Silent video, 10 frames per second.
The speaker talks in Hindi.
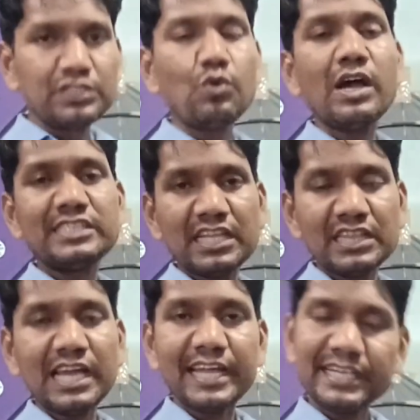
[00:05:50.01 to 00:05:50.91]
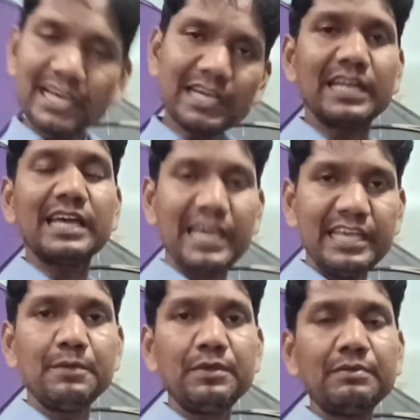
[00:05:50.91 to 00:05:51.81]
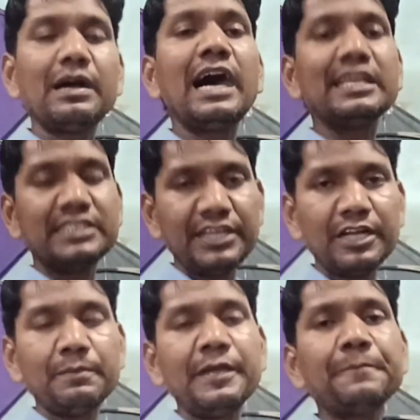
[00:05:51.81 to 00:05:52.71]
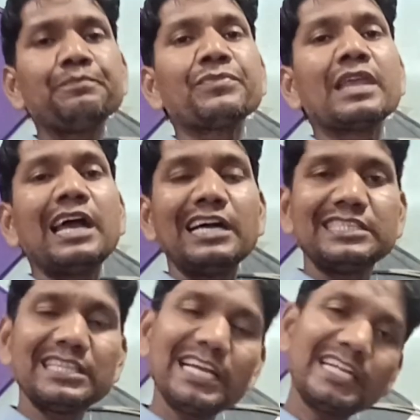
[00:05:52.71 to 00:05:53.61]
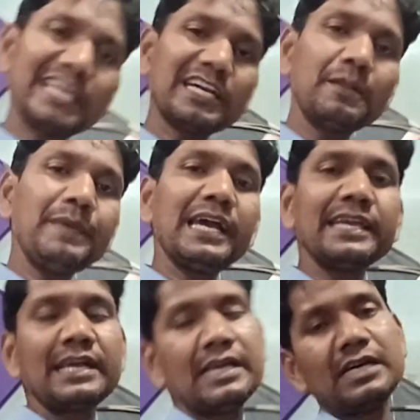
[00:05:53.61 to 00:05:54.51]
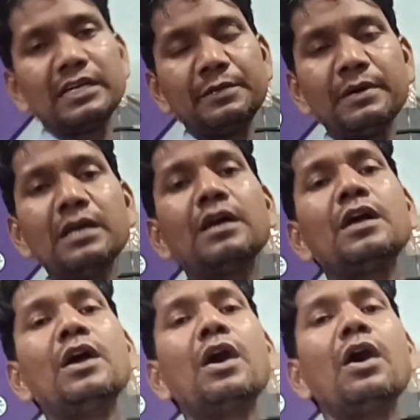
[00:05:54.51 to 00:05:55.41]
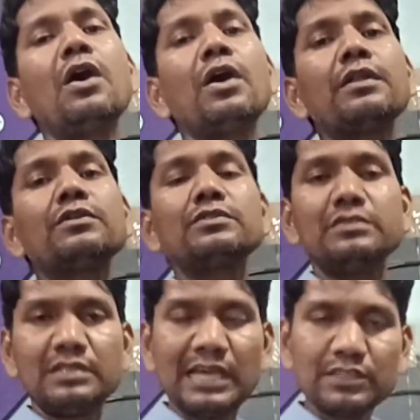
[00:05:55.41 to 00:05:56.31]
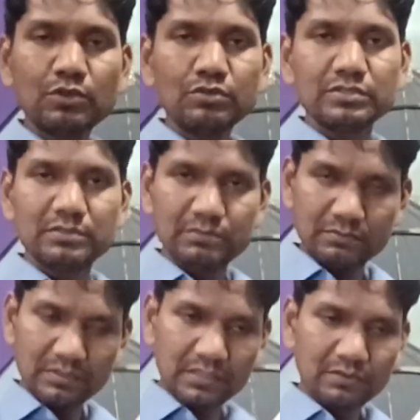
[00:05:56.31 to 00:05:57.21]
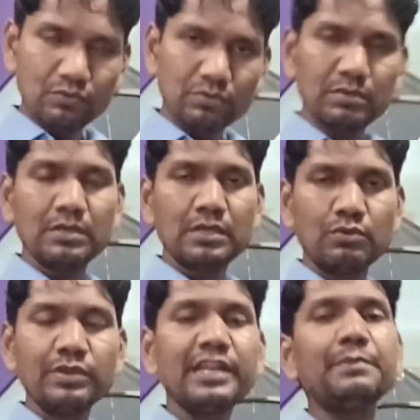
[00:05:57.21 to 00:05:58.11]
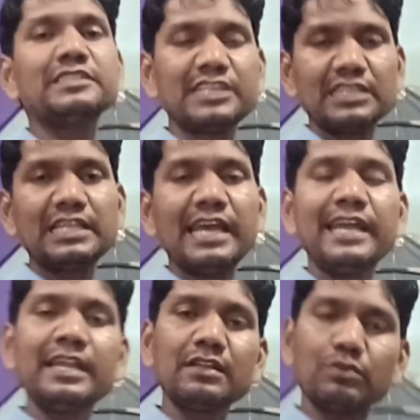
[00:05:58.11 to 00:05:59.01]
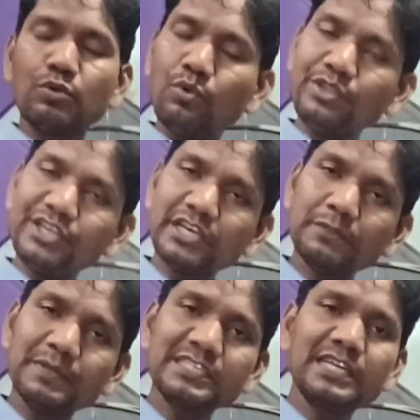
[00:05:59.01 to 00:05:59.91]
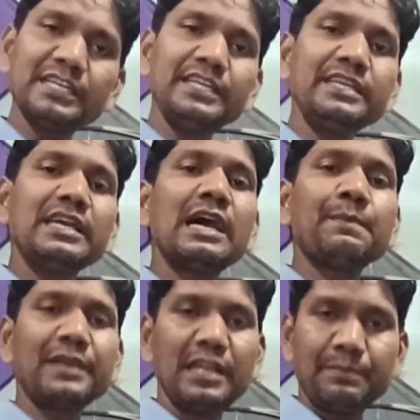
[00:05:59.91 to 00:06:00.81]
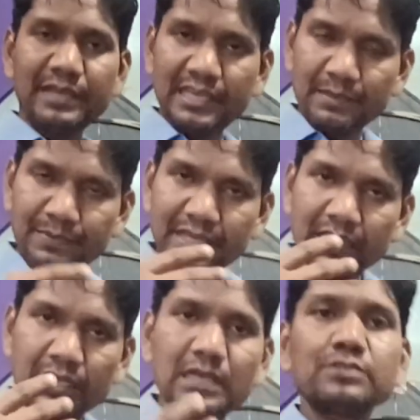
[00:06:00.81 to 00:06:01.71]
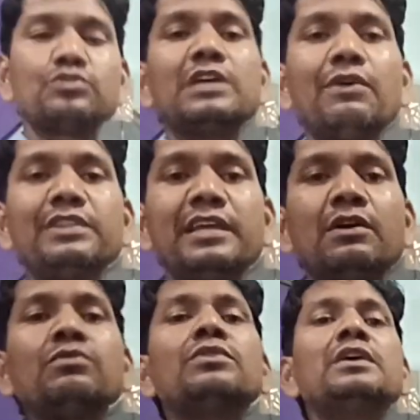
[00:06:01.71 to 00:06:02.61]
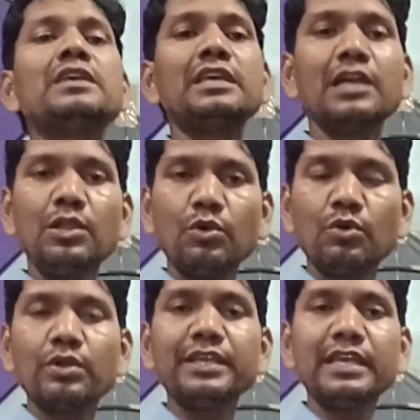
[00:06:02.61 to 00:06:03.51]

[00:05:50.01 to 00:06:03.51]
जो अजंता के टक्कर का है ये भी आज की डेट में अजंता के टक्कर पे आ गया है खटीमा और ना तो उड़ने में झड़ता है कोई दिक्कत परेशानी नहीं है आपके लिए मैं ये भी एक सुझाव दे रहा हूँ कि कई लोगों की